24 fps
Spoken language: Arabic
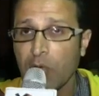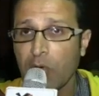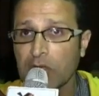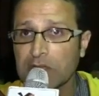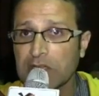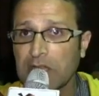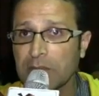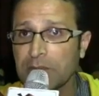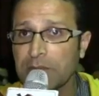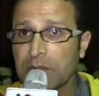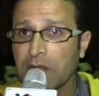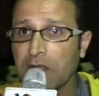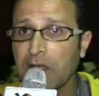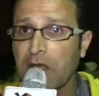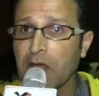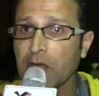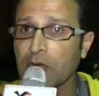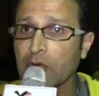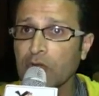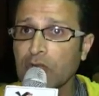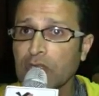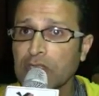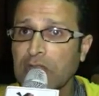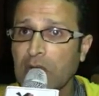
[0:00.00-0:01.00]
وتطبيق
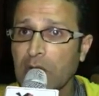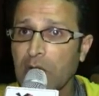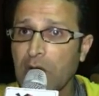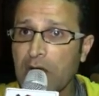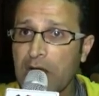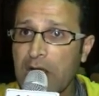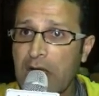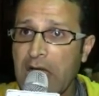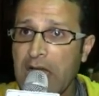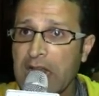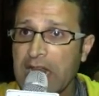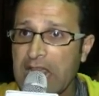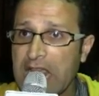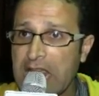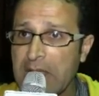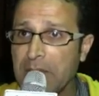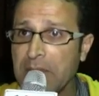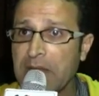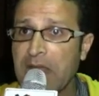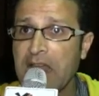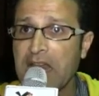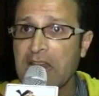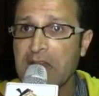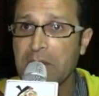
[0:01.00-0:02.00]
قانون الطوارئ
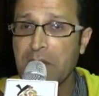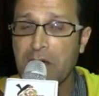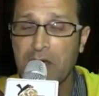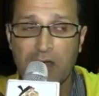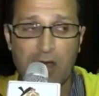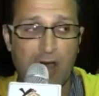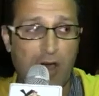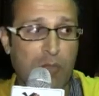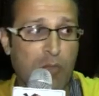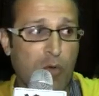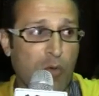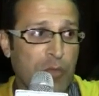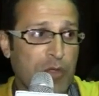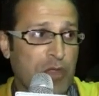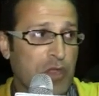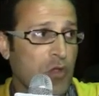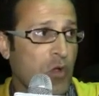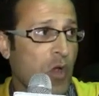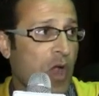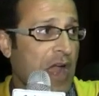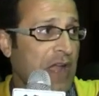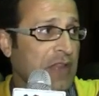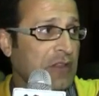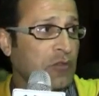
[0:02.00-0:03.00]
عليهم لان ما قاموا به
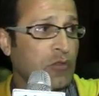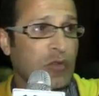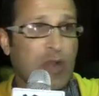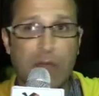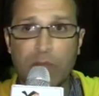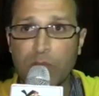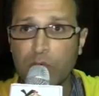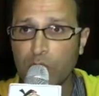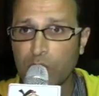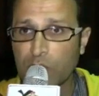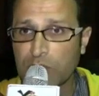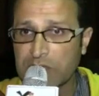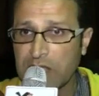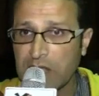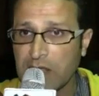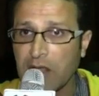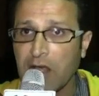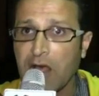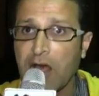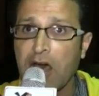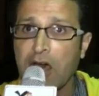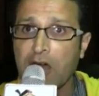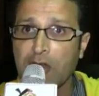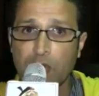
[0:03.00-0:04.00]
يعد نموذج
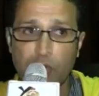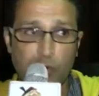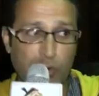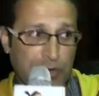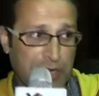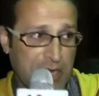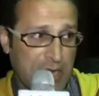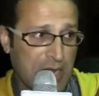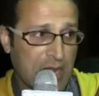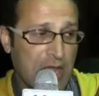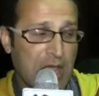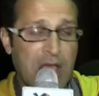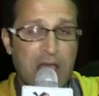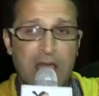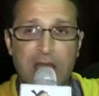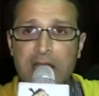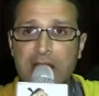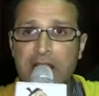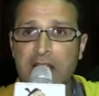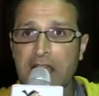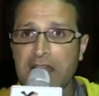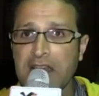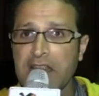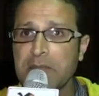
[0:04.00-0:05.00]
قانوني
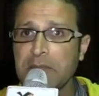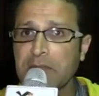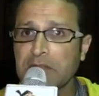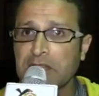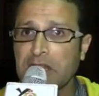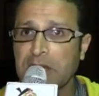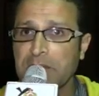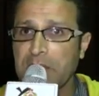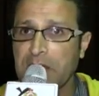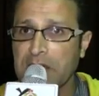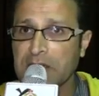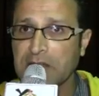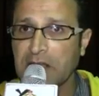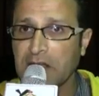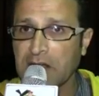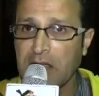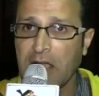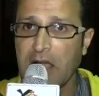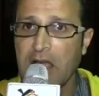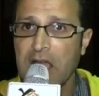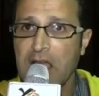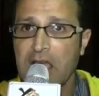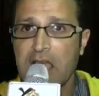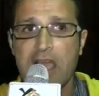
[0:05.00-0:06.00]
لجريمه
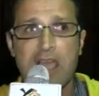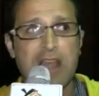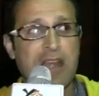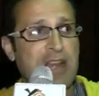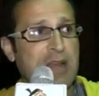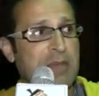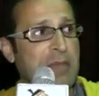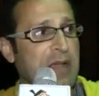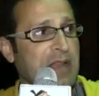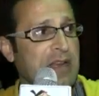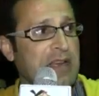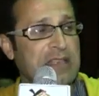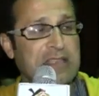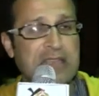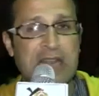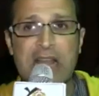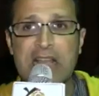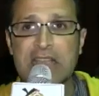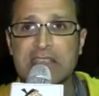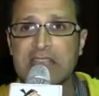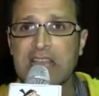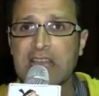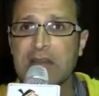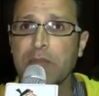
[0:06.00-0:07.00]
البلطجه اللي المجلس
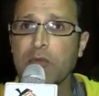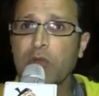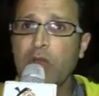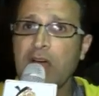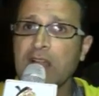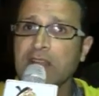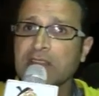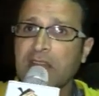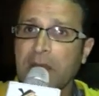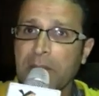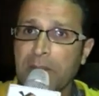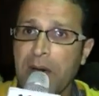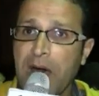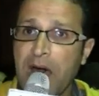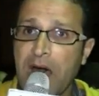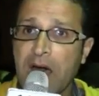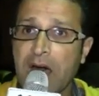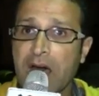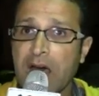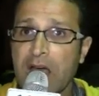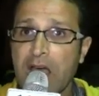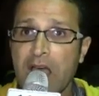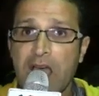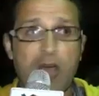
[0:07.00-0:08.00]
العسكري بيقول
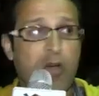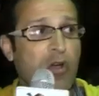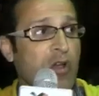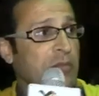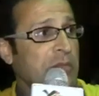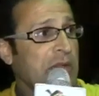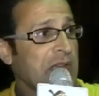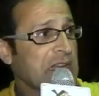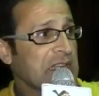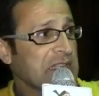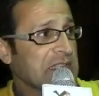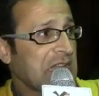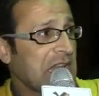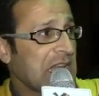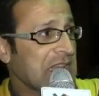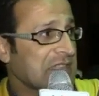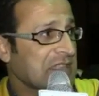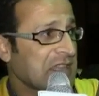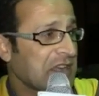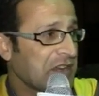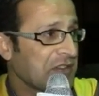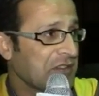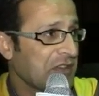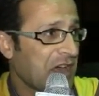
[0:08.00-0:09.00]
هنطبقها هو المجلس المجلس
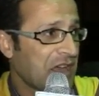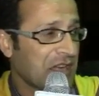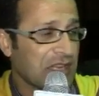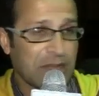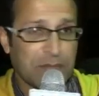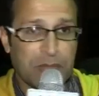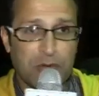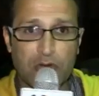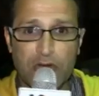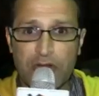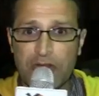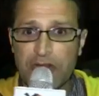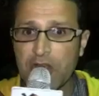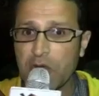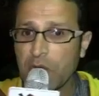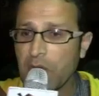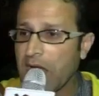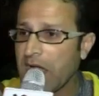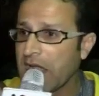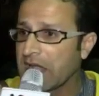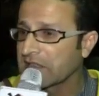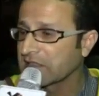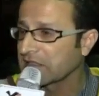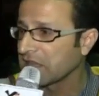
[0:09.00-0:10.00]
العسكري النهارده بيقول ان هو
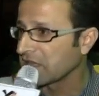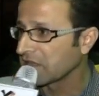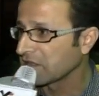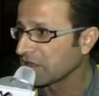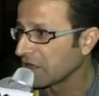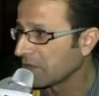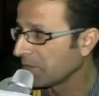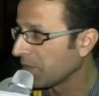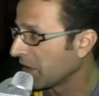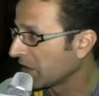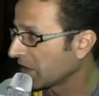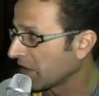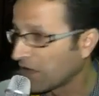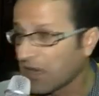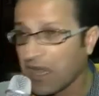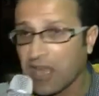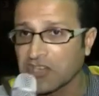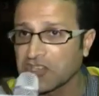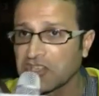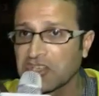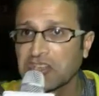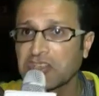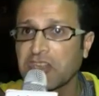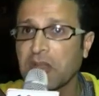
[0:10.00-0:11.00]
هيستثني البلطجه
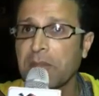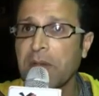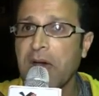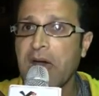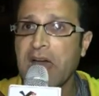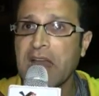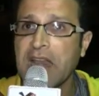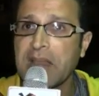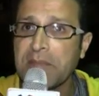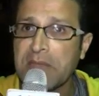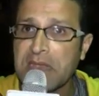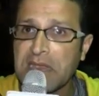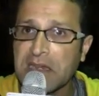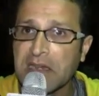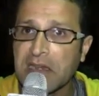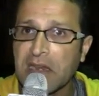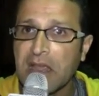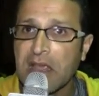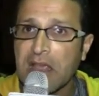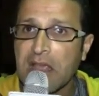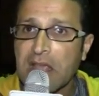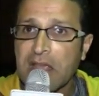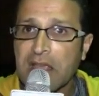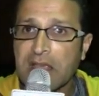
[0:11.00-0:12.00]
عشان يطبقها على مين؟
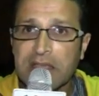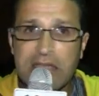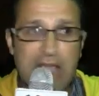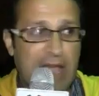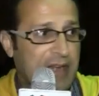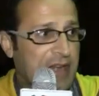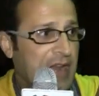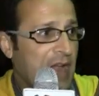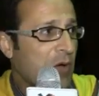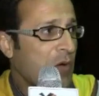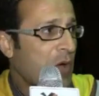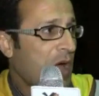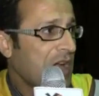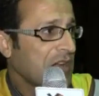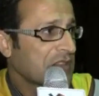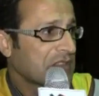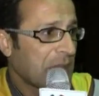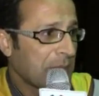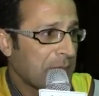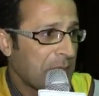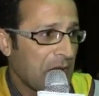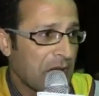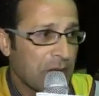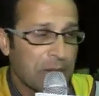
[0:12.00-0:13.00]
يعني هو
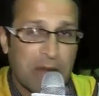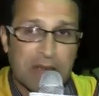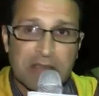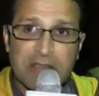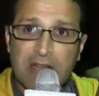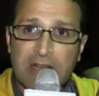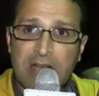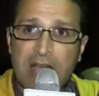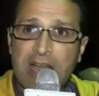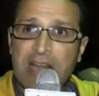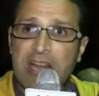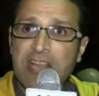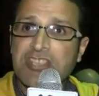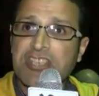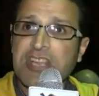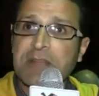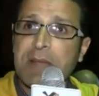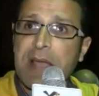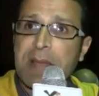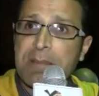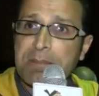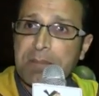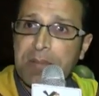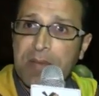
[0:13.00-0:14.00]
هيطبق البلطجه على
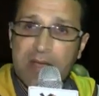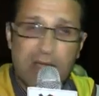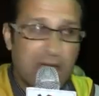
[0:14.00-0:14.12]
الشباب